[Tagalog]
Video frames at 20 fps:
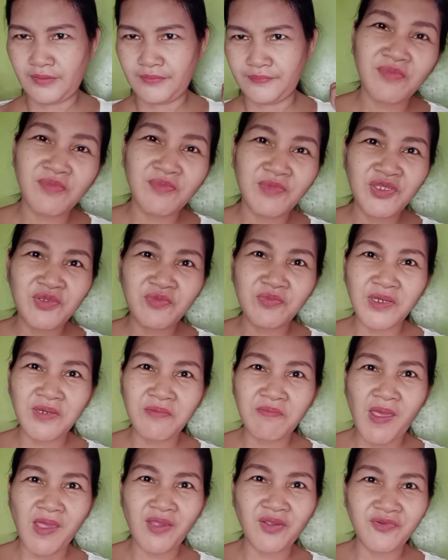At yung mga
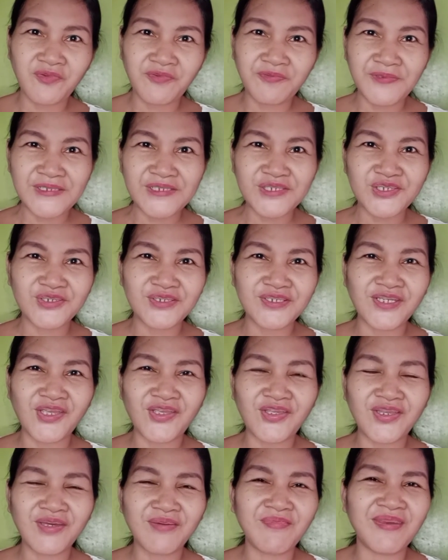bagong feature
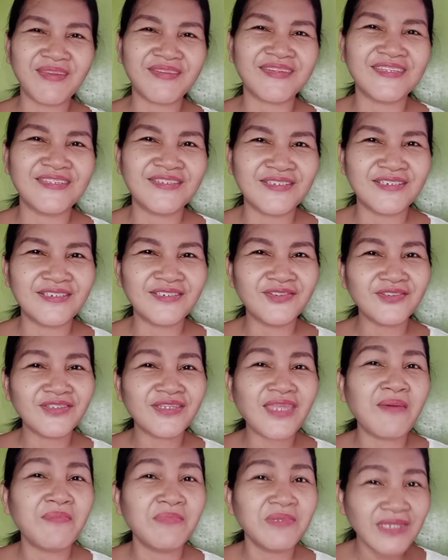ngayon ng Messenger, no?
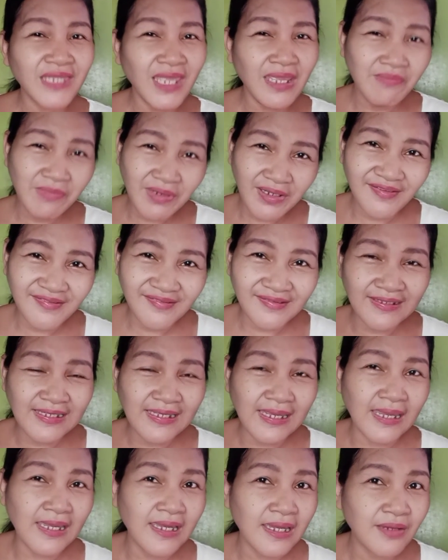Tamang-tama kasi
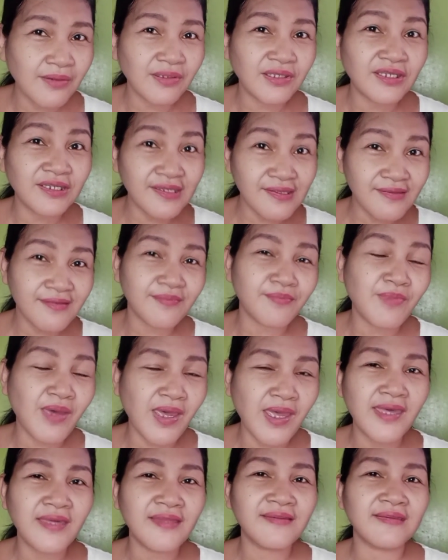nga,
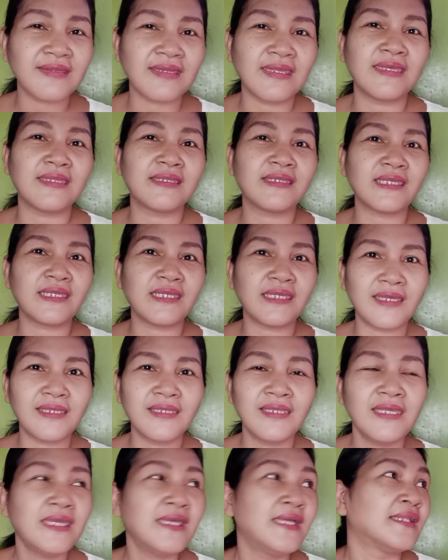Christmas and
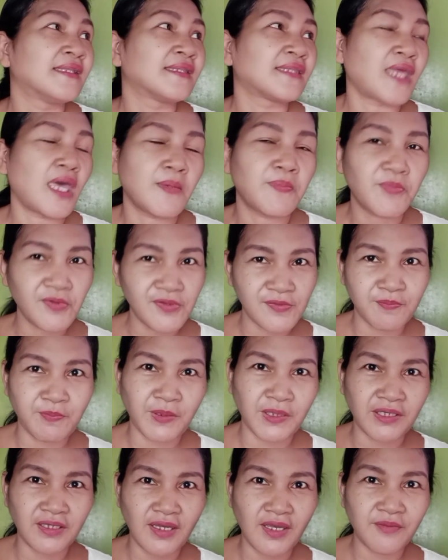ayan. Tapos
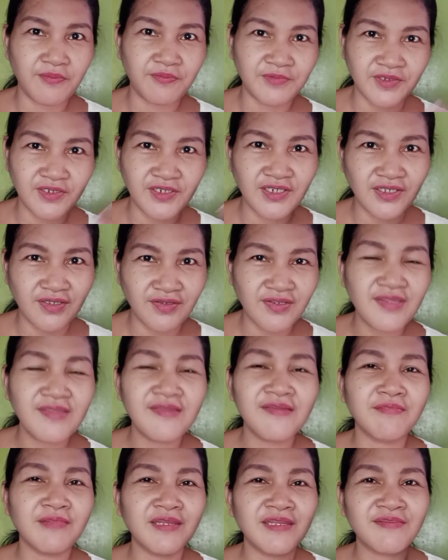pagka after ng
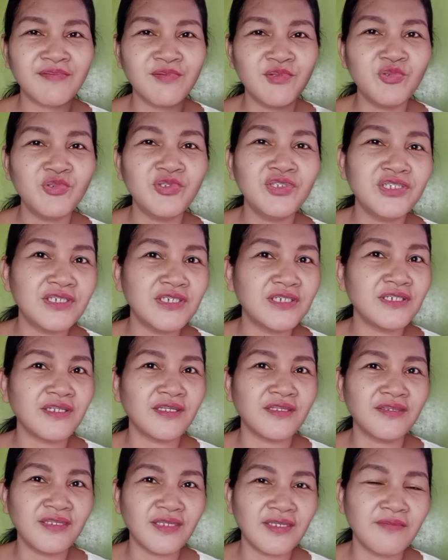Christmas, New Year,
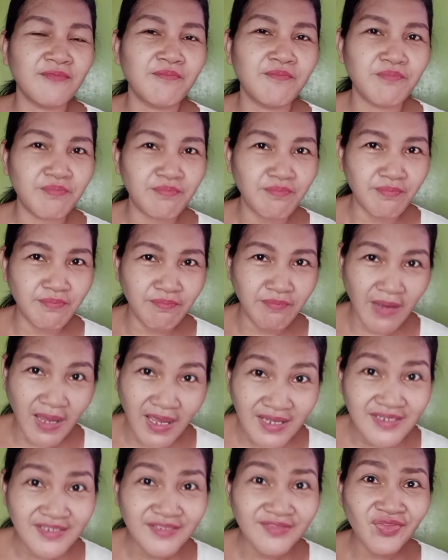and then
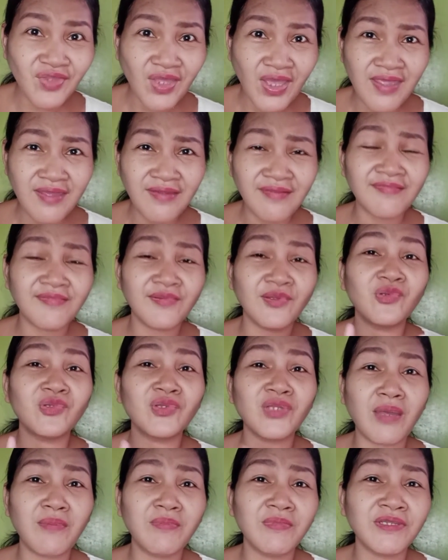Valentine's, yung
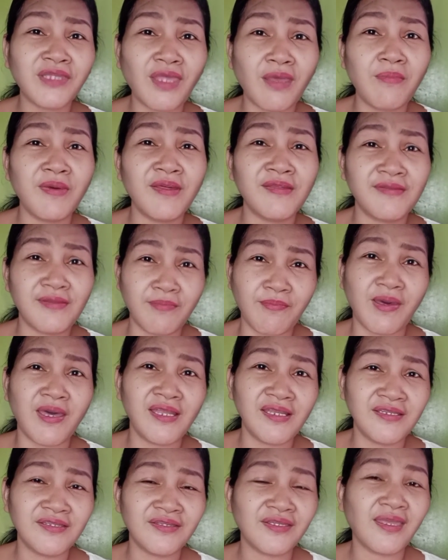tamang-tama sa
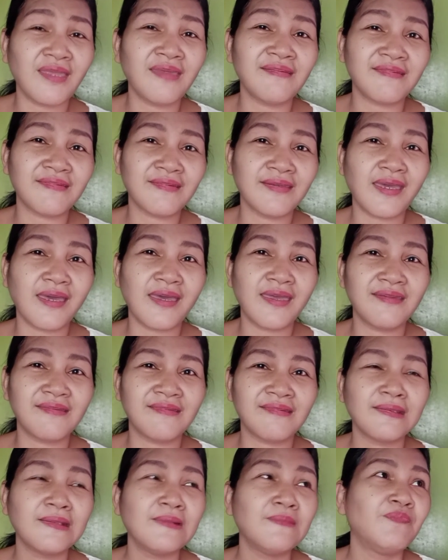Valentine's,
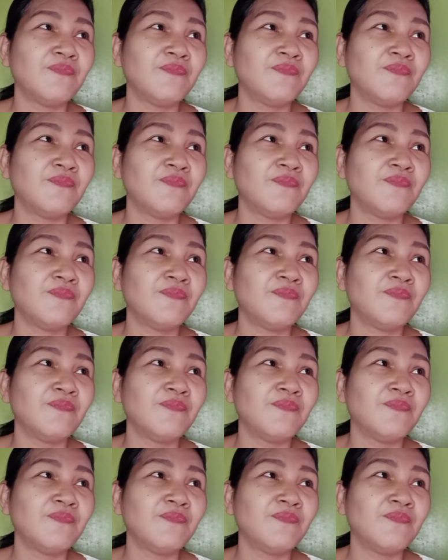guys.